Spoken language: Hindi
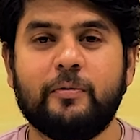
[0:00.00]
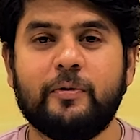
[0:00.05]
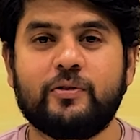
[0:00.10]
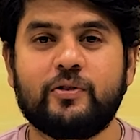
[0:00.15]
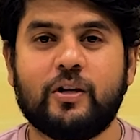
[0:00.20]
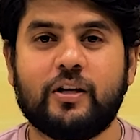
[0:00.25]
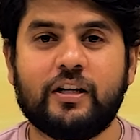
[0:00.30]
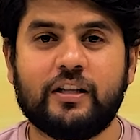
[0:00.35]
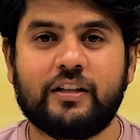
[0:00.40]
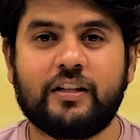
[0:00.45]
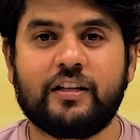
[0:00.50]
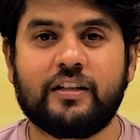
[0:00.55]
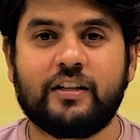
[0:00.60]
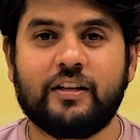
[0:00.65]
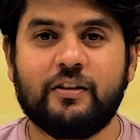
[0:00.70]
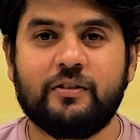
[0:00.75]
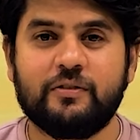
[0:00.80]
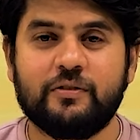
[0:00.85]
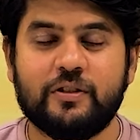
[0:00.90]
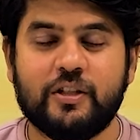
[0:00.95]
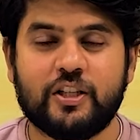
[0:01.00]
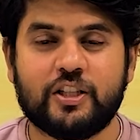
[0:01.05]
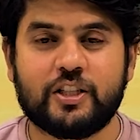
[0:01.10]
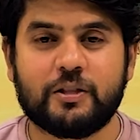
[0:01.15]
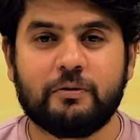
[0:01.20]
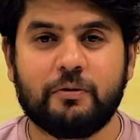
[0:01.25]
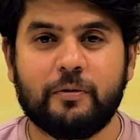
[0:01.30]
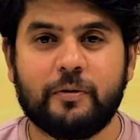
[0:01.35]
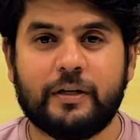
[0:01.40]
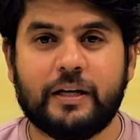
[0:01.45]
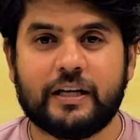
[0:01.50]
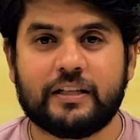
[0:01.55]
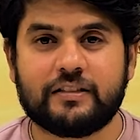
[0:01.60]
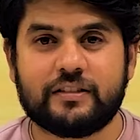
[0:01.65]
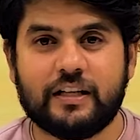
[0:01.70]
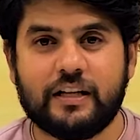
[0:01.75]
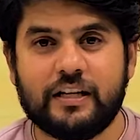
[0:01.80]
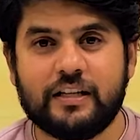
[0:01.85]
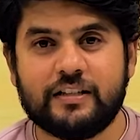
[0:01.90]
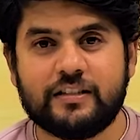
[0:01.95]
में स्वागत करता हूँ यशोभूमि
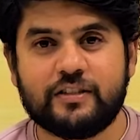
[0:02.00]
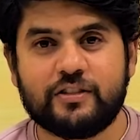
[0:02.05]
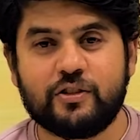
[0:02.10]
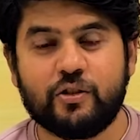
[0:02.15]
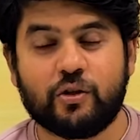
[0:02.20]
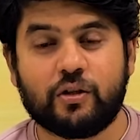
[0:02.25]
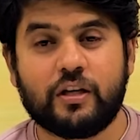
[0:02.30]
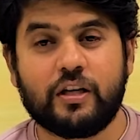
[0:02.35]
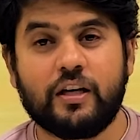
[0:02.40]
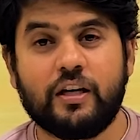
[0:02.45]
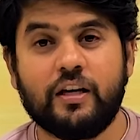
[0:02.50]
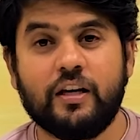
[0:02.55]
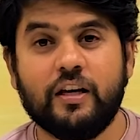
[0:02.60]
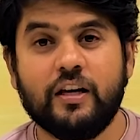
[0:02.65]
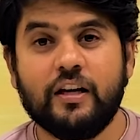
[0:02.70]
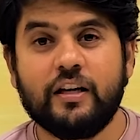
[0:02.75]
टेक्सटाइल्स जो कि